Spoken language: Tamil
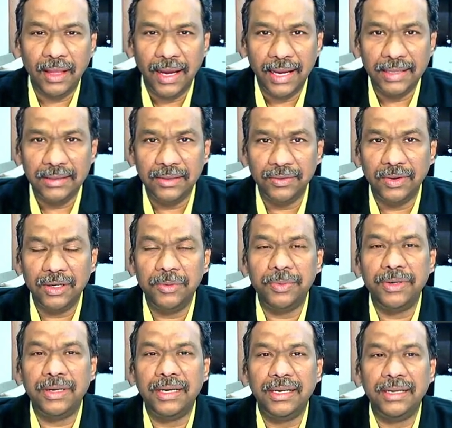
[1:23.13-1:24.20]
ஐந்து
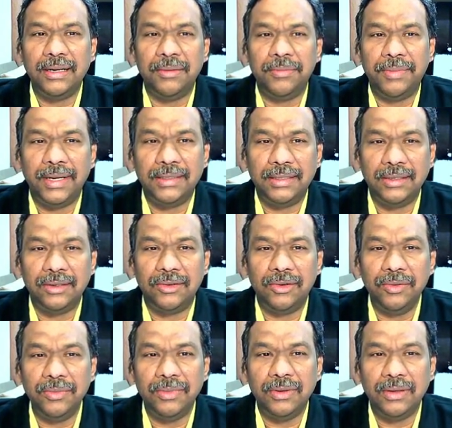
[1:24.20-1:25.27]
வகுப்புகளை நாம்
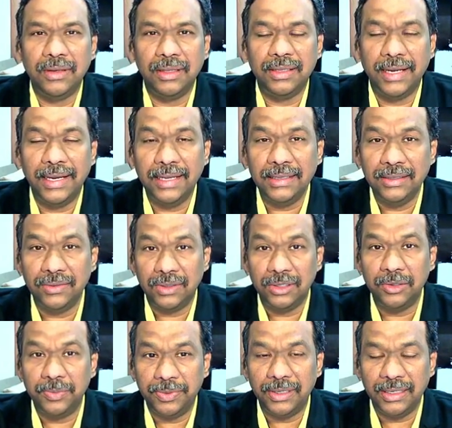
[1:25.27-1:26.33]
பார்த்திருக்கிறோம் அந்த ஐந்து
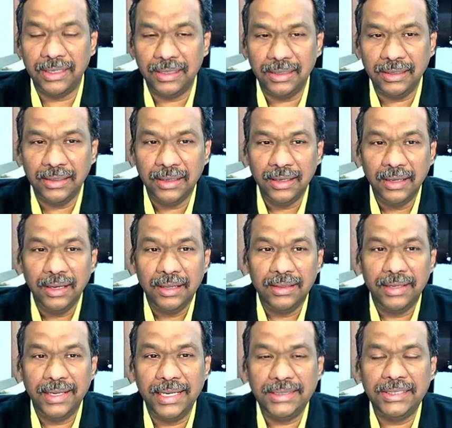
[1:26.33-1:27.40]
வகுப்புகளில் இந்த
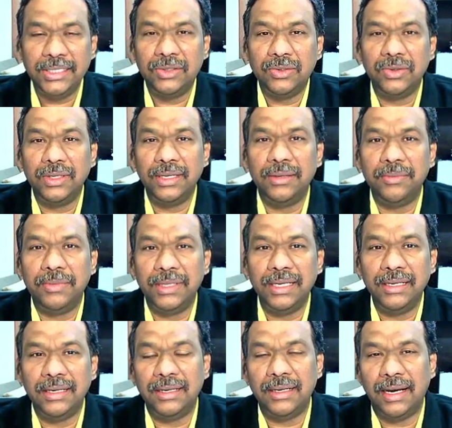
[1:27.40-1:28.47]
ஏற்ற துணை என்பதை
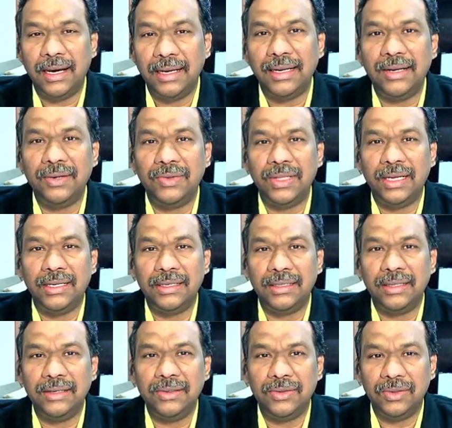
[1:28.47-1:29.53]
நான் ஆறாவதாக
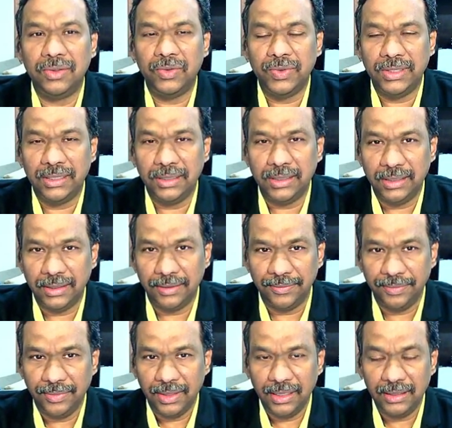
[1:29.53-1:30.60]
தான் கொண்டு வந்திருக்கிறேன்
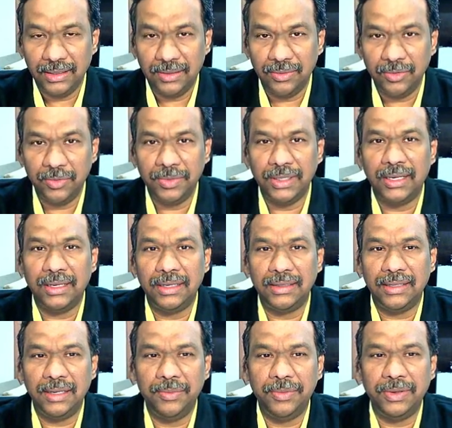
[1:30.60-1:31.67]
இதற்கு முன்பதான
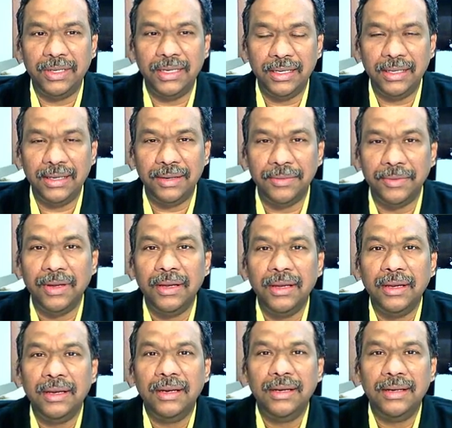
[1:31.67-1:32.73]
தலைப்புகளை எல்லாம்
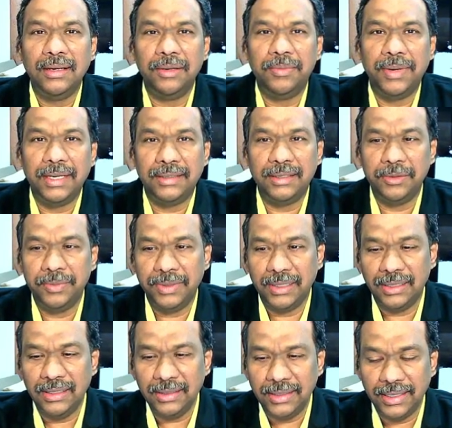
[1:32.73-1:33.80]
நீங்கள்
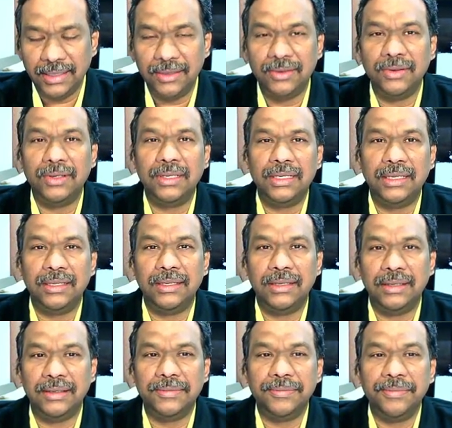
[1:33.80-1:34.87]
பார்த்திருப்பீர்கள்
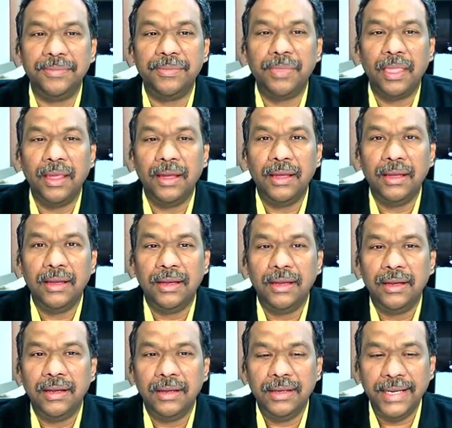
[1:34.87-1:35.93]
கேட்டுக்கொண்டிருக்கிறீர்கள்
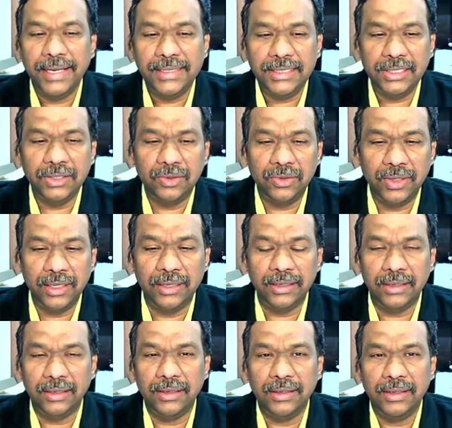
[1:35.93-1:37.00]
ஏற்று துணை
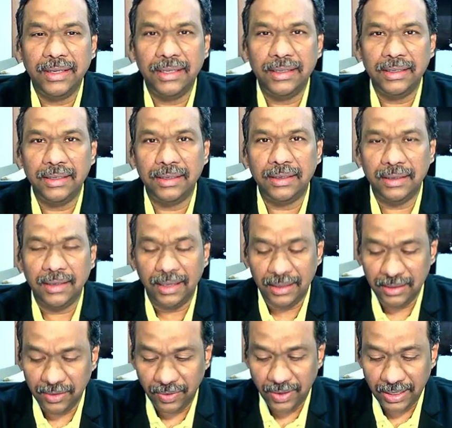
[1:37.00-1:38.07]
என்ற
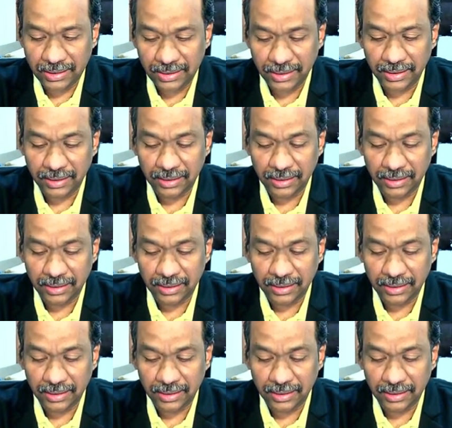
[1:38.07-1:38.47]
அந்த வார்த்தை